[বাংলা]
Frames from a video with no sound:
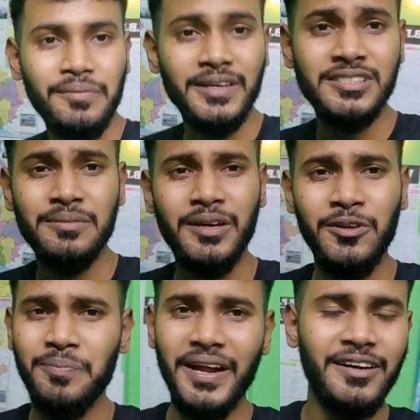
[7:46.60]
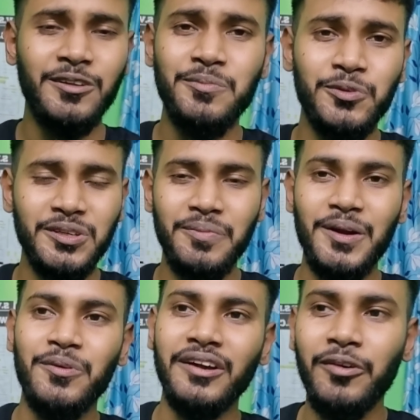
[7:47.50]
পারছি বাট ওই প্যান্টটা আমি পরতে
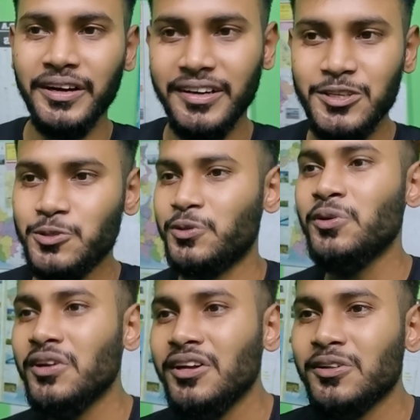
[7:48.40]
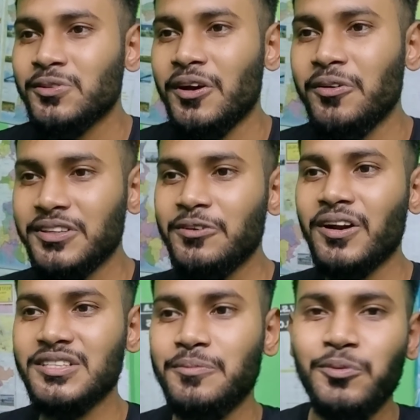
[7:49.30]
পারবো না অনেকটাই ছোট তো এখন কি
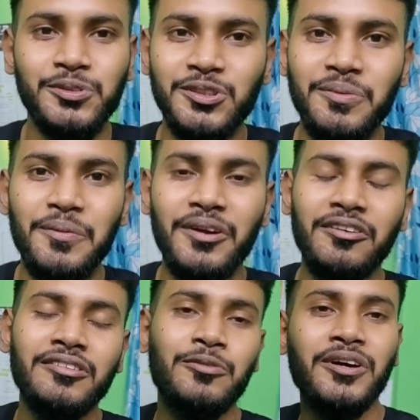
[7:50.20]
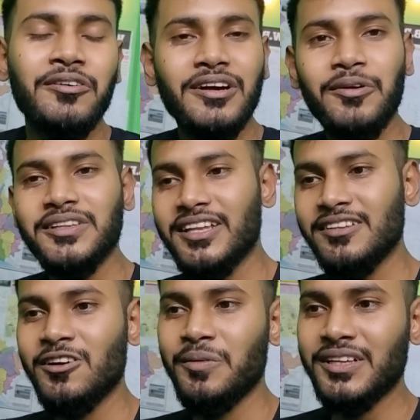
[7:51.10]
করা যাবে পরতে তো পারবো না ওটা এখন কাউকে দিয়ে
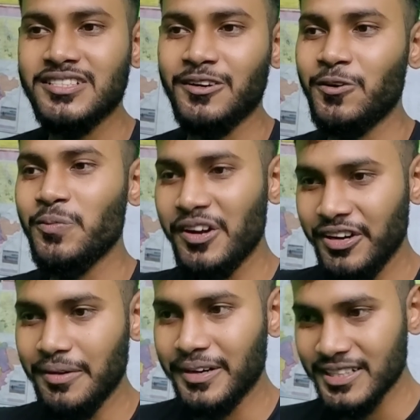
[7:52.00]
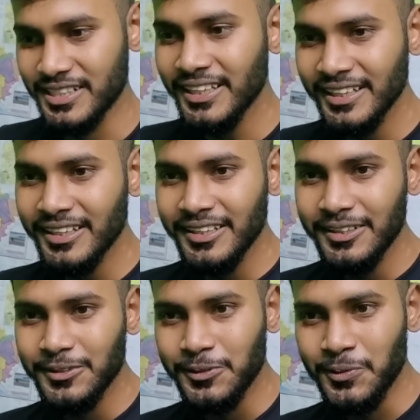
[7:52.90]
দিতে হবে তাছাড়া কোনো উপায় নেই আমার কাছে
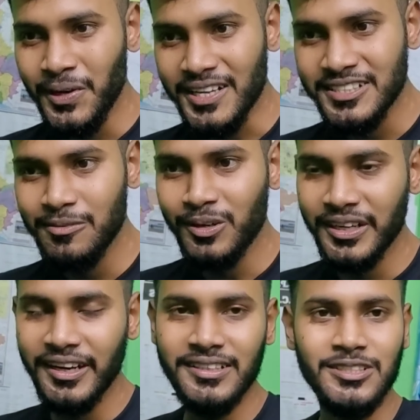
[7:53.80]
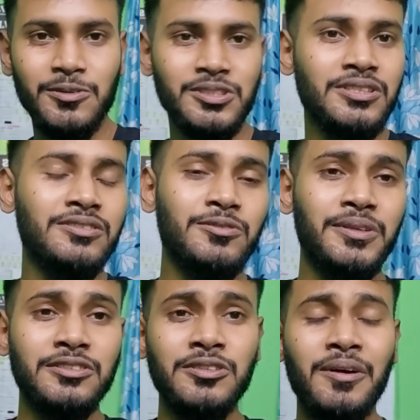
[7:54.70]
তো আজকে ব্লগটা এখানে শেষ করছি
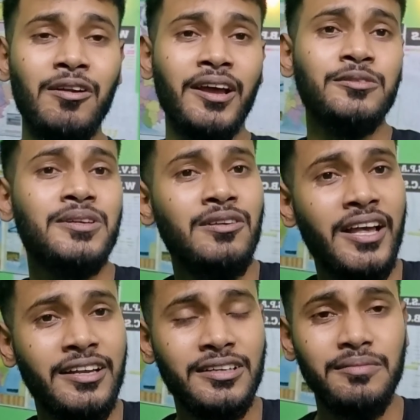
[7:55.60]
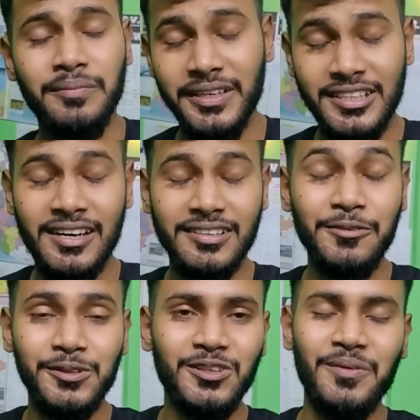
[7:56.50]
তোমাদের যদি ভালো লাগে তোমরা লাইক মানে চ্যানেল কী
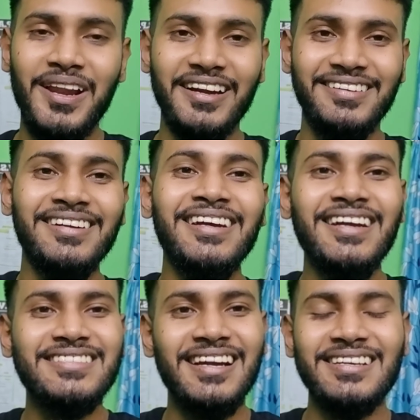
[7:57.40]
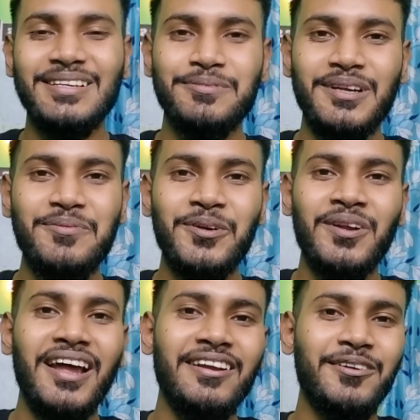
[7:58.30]
করতে হবে লাইক চ্যানেলটা সাবস্ক্রাইব করো
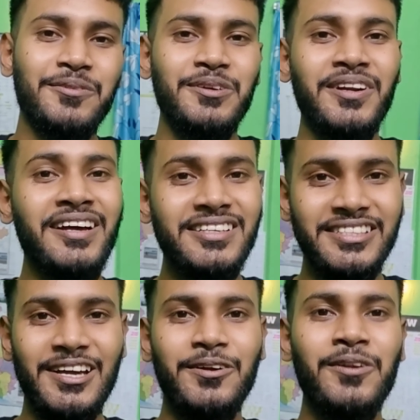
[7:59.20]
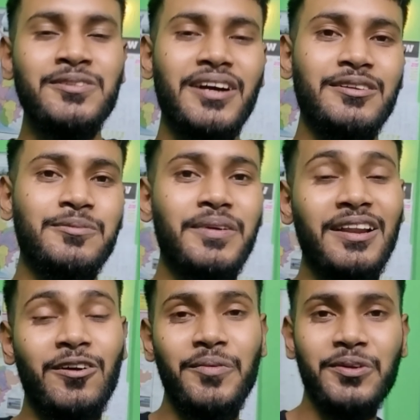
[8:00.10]
লাইক করো ভিডিওটা শেয়ার করো আর
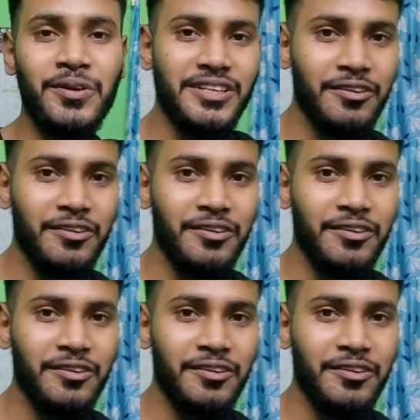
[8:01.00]
পারলে কমেন্ট করে জানো